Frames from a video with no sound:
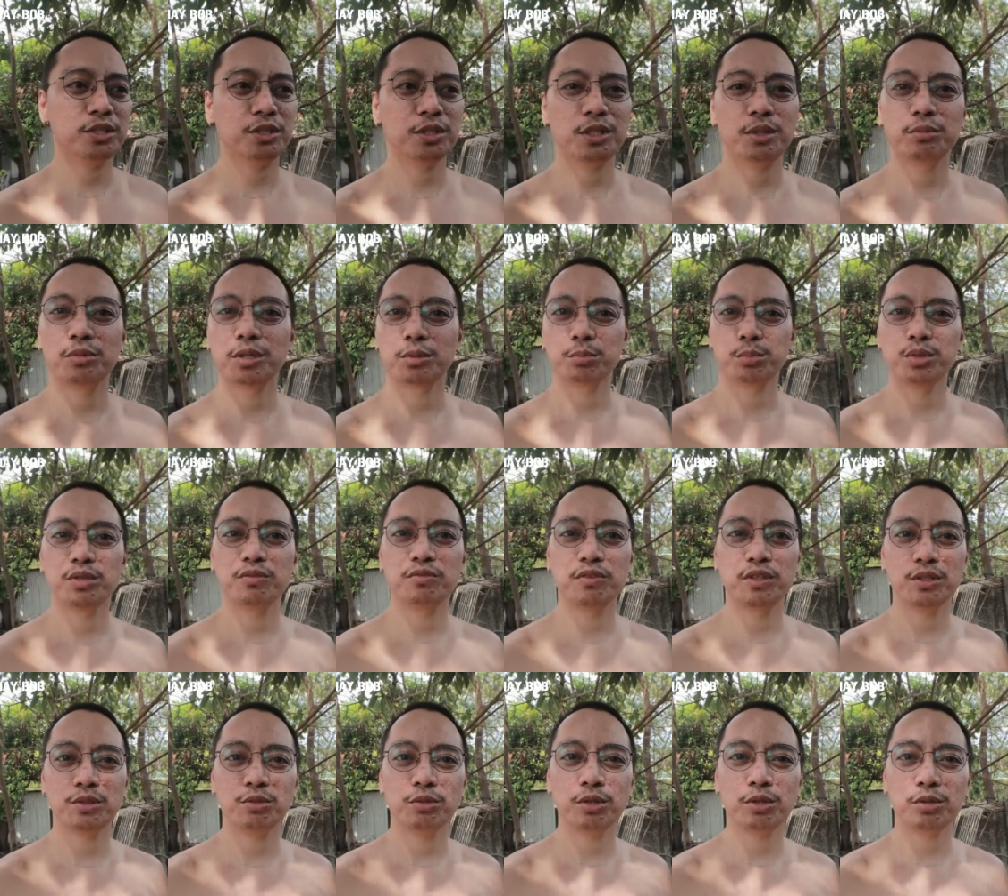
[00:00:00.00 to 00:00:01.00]
inyo na
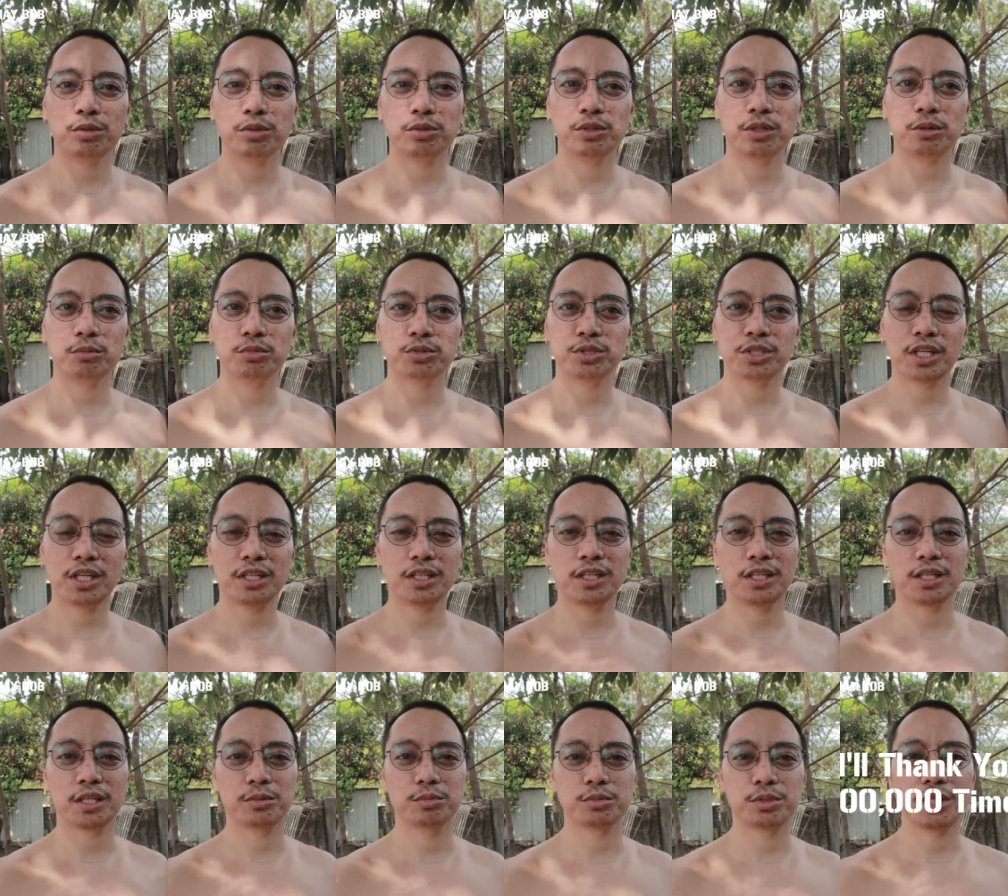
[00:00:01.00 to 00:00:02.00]
magbi-video ko na kung
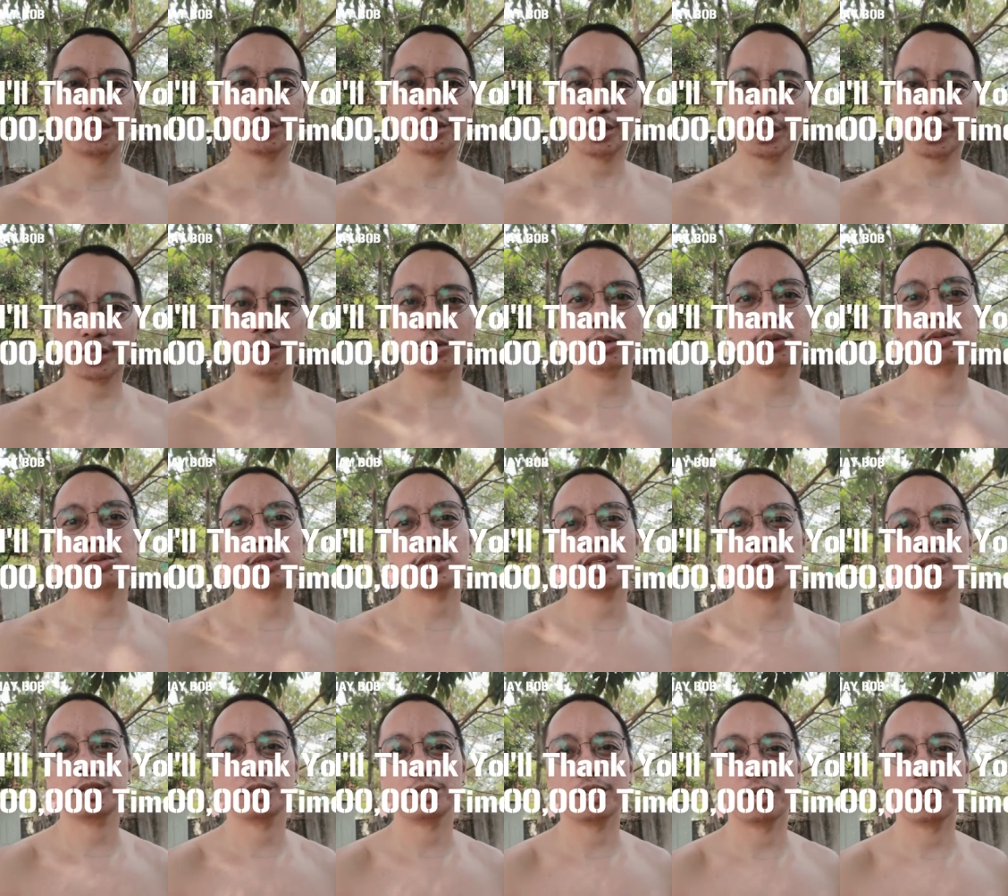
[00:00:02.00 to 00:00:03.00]
saan nagte-thank you ako sa inyo